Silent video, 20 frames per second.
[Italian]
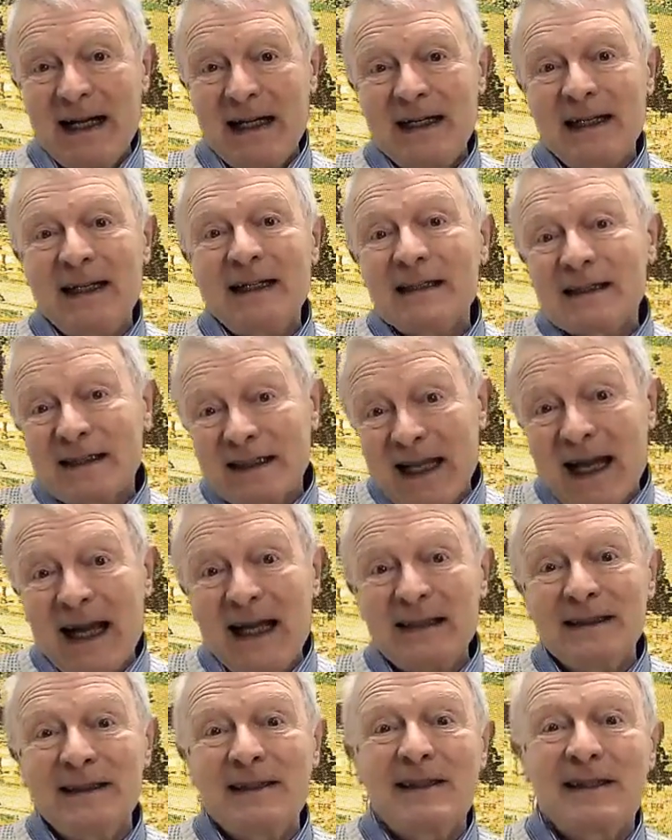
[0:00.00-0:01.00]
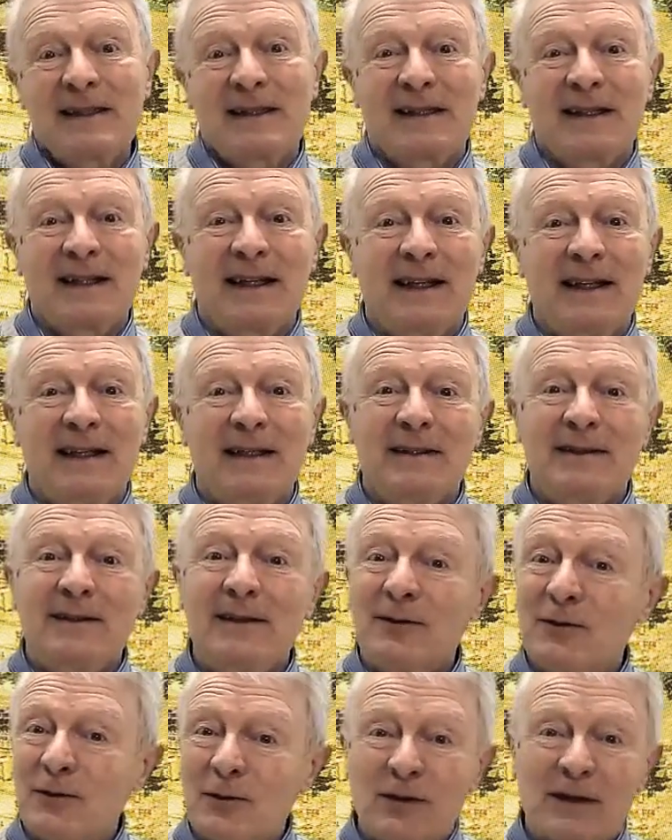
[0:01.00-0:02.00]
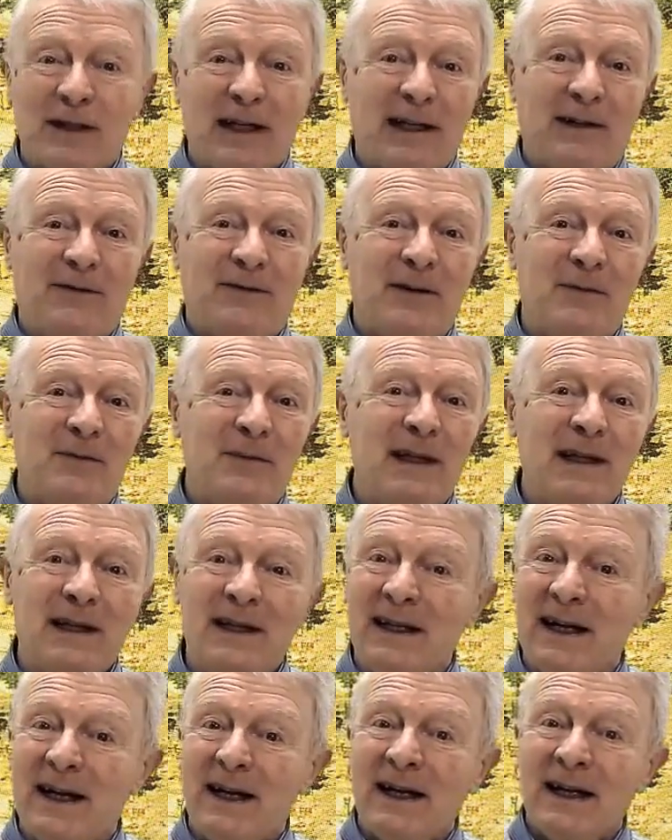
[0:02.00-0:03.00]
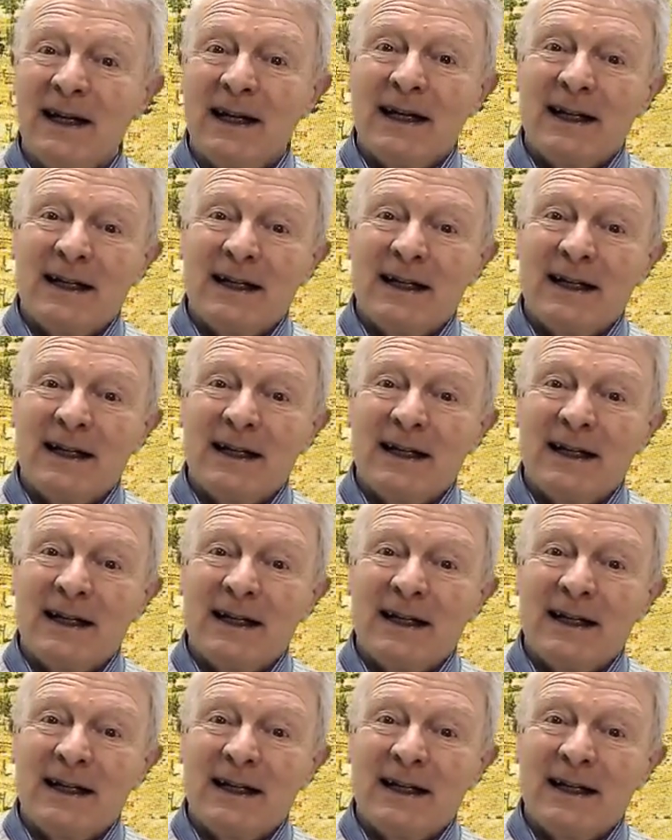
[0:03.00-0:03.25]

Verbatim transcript: le, stanze di tutta la famiglia